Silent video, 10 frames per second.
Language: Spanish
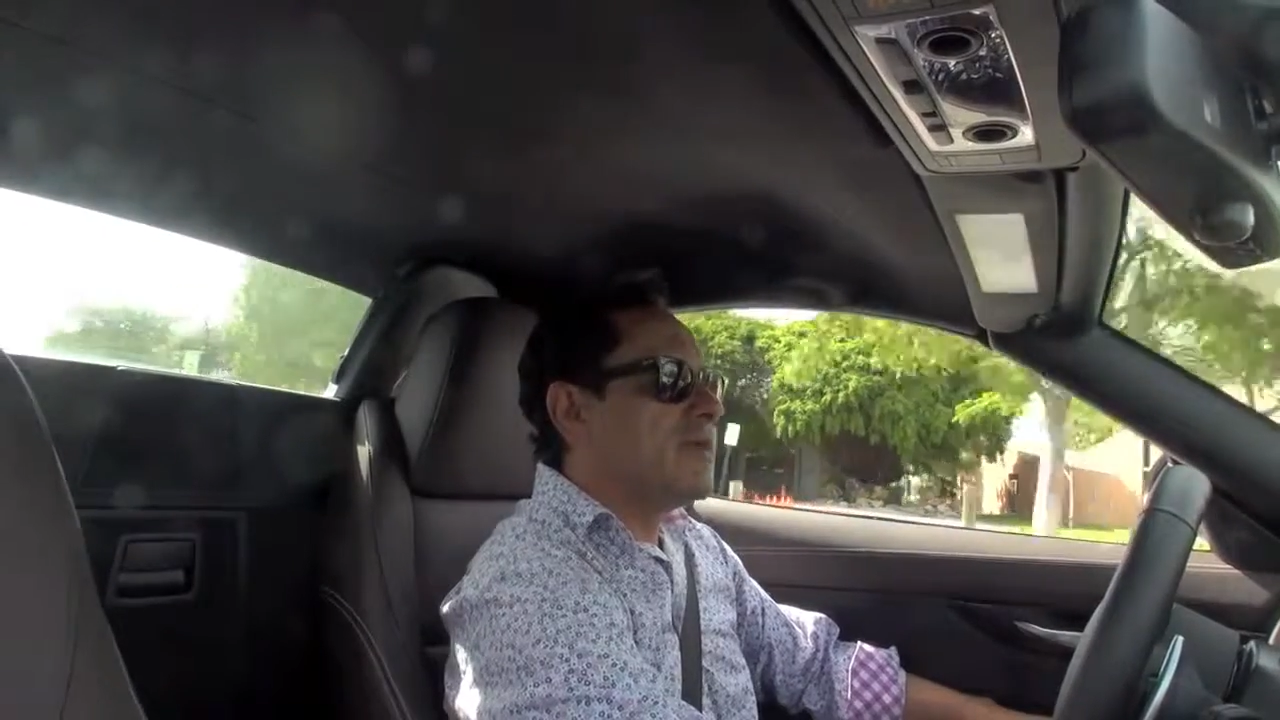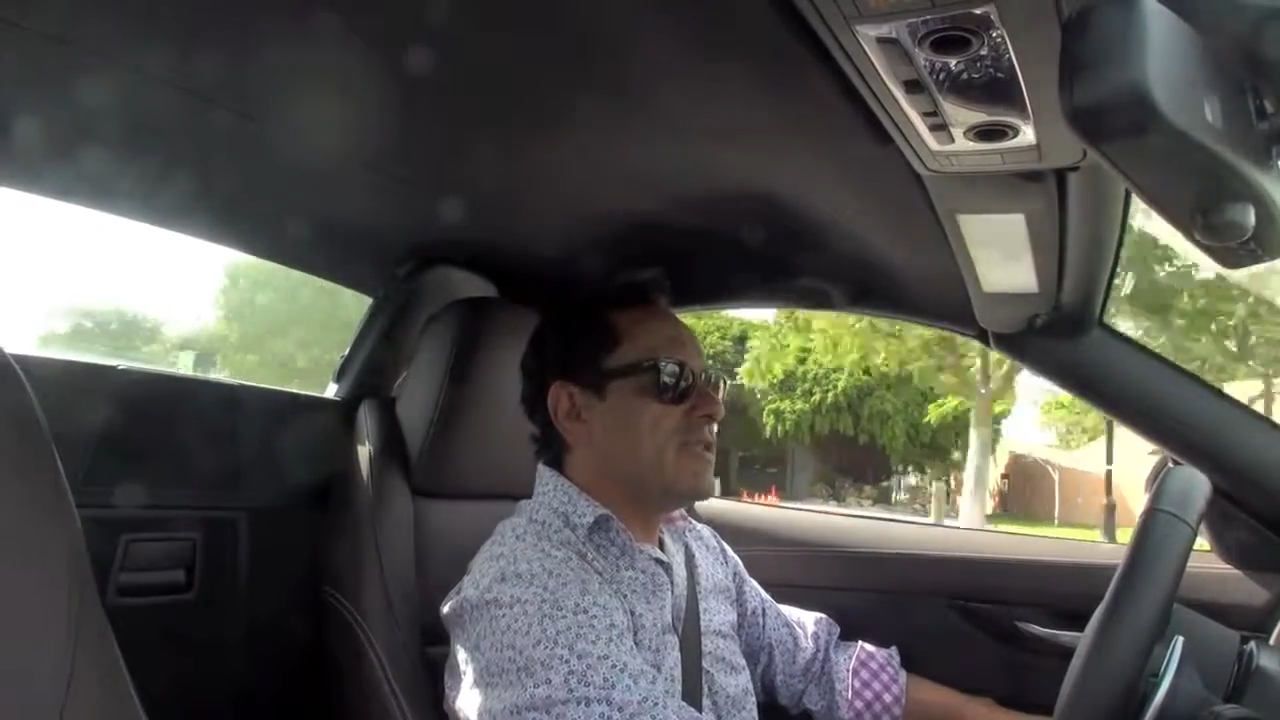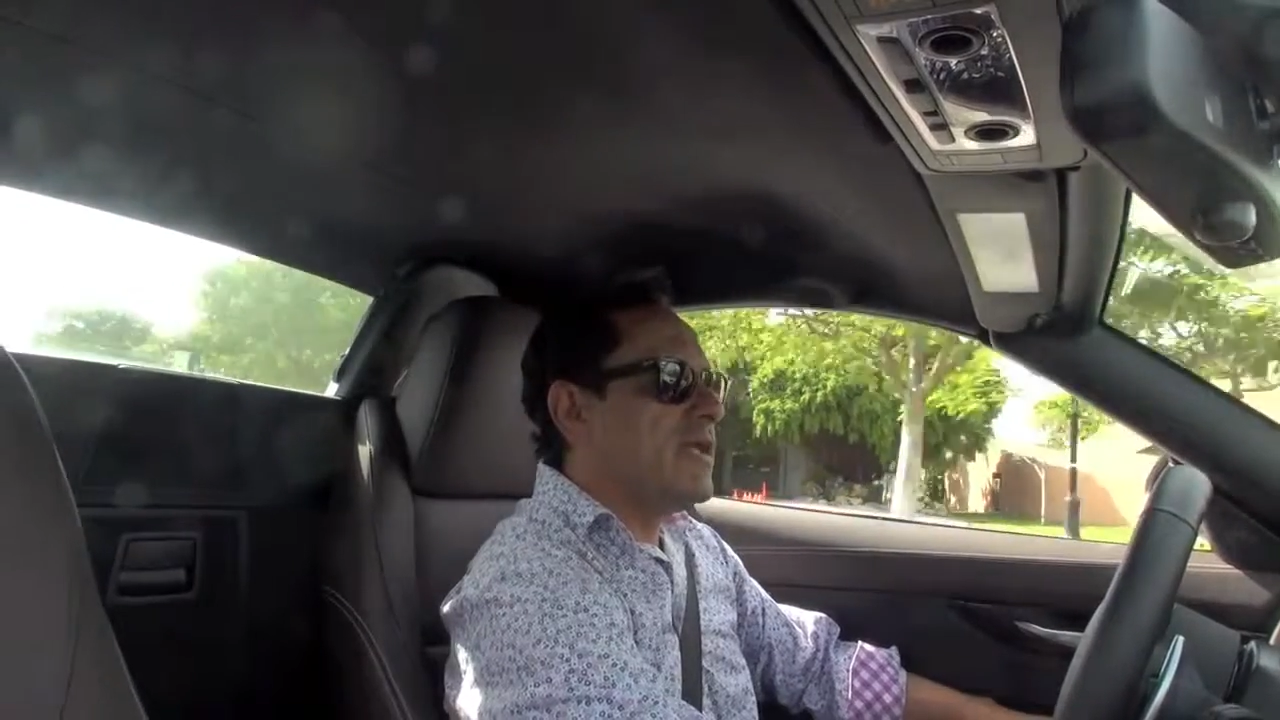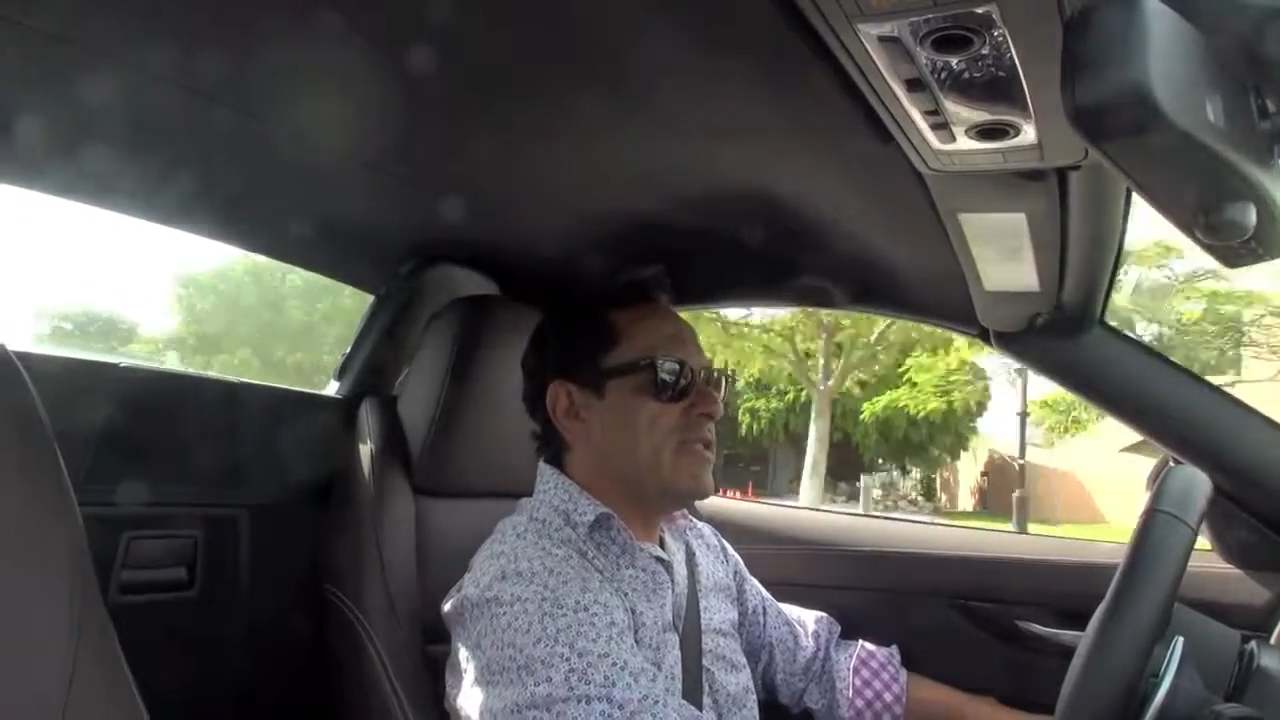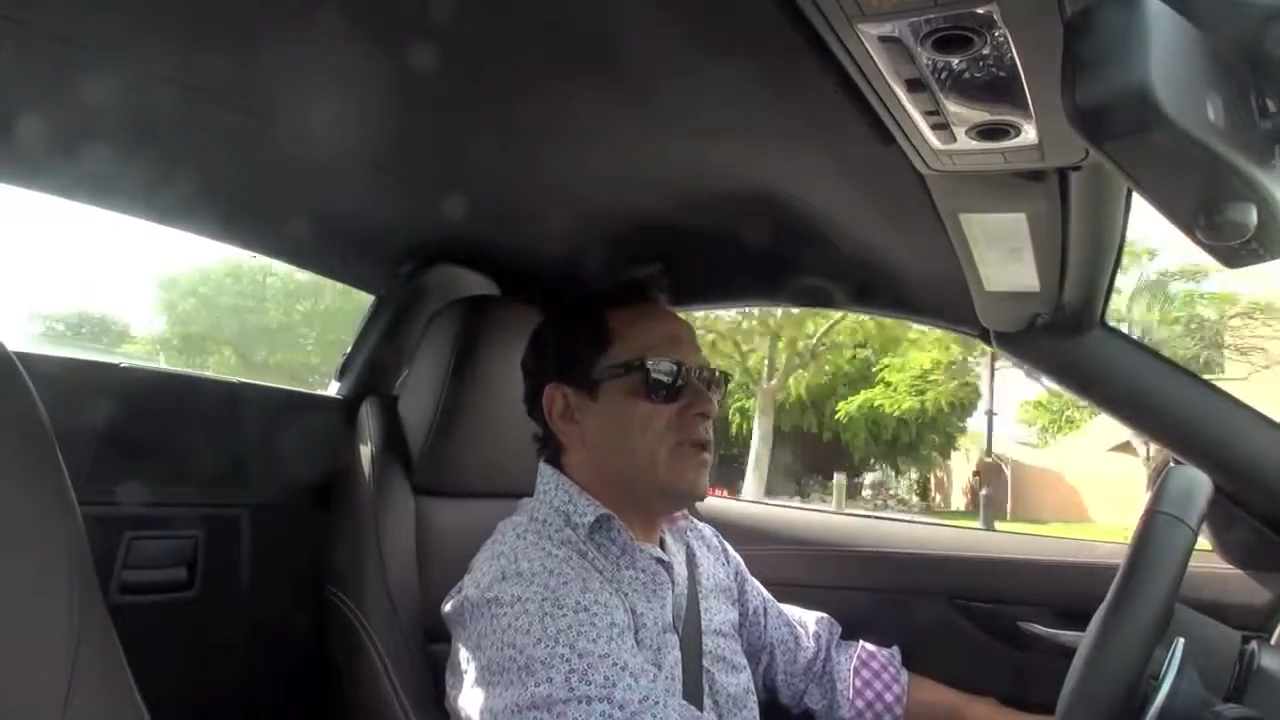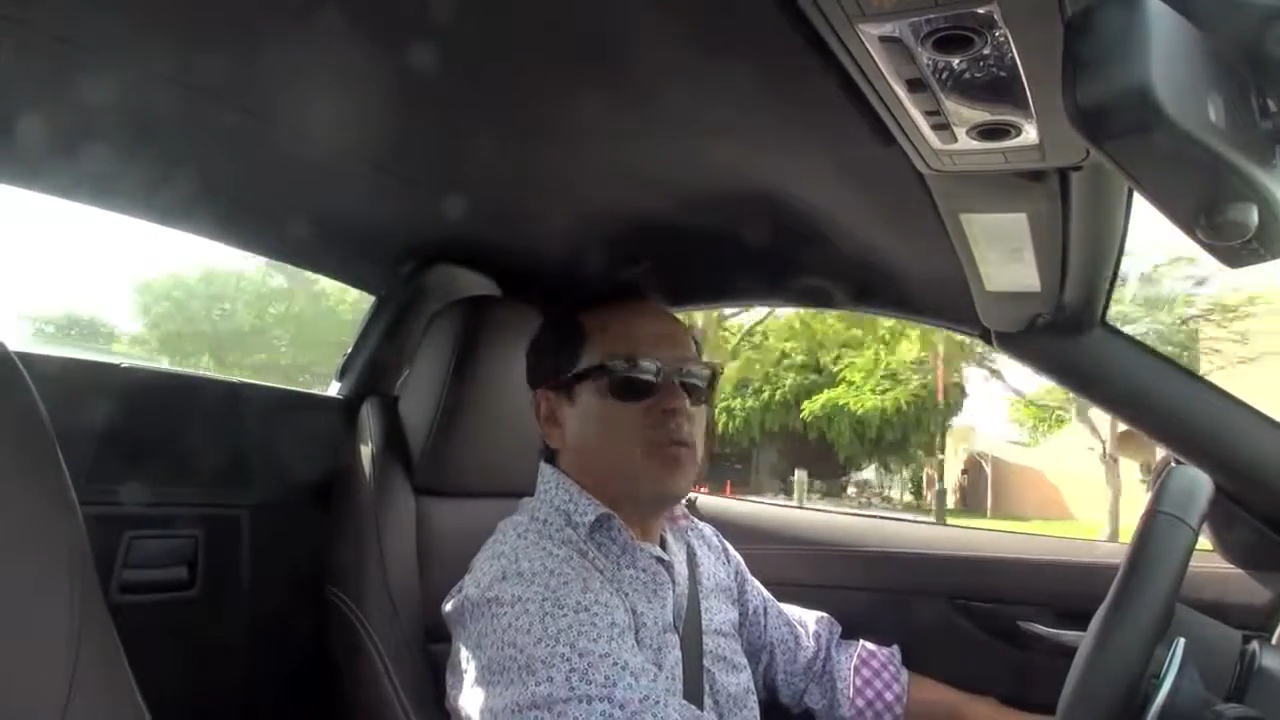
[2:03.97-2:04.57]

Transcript: bastante